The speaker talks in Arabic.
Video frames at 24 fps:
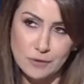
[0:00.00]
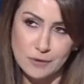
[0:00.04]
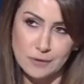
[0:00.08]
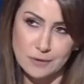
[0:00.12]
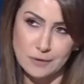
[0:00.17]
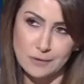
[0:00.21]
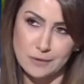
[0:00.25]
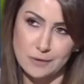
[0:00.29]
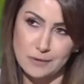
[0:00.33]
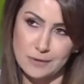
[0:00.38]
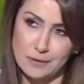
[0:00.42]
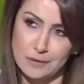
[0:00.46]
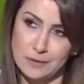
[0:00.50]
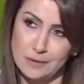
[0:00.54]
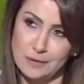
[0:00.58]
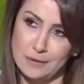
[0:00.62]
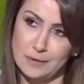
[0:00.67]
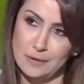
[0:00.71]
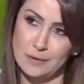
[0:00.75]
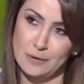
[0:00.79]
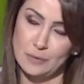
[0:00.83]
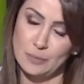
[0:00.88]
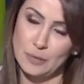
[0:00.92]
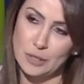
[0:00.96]
في
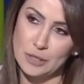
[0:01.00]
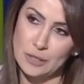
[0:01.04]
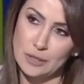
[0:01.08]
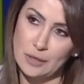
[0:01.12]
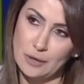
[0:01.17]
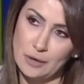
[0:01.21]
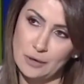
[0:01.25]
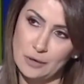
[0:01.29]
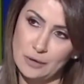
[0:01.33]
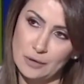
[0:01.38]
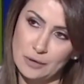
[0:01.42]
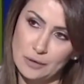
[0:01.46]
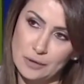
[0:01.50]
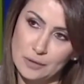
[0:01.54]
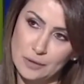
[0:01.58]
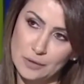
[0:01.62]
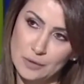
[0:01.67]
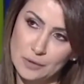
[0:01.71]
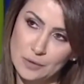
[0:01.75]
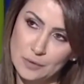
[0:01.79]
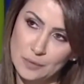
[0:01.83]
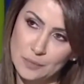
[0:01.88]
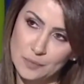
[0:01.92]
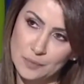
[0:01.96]
اولا هو
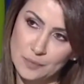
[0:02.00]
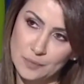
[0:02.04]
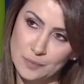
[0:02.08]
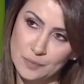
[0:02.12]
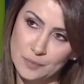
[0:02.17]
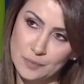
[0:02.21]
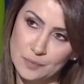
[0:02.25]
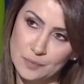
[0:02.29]
لم يلوح